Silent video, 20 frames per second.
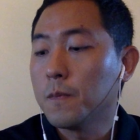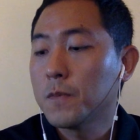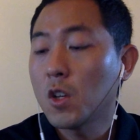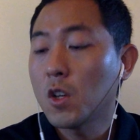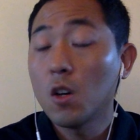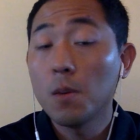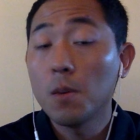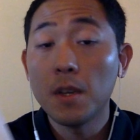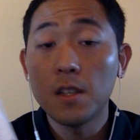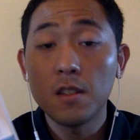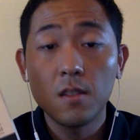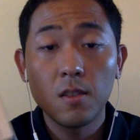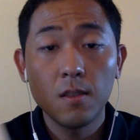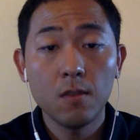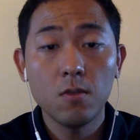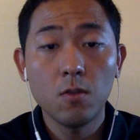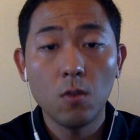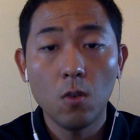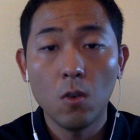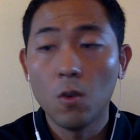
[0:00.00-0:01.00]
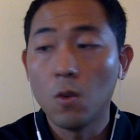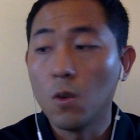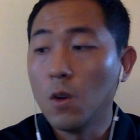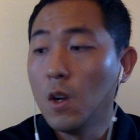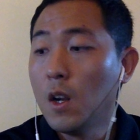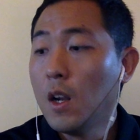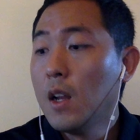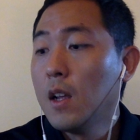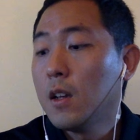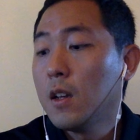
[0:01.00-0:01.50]
처음에 스스로
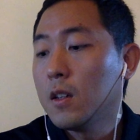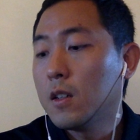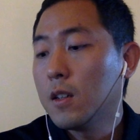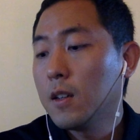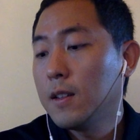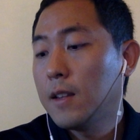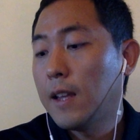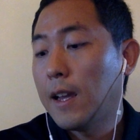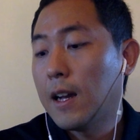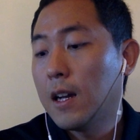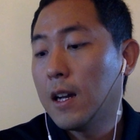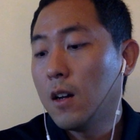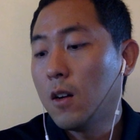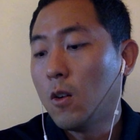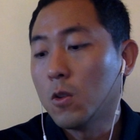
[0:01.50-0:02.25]
이게 내가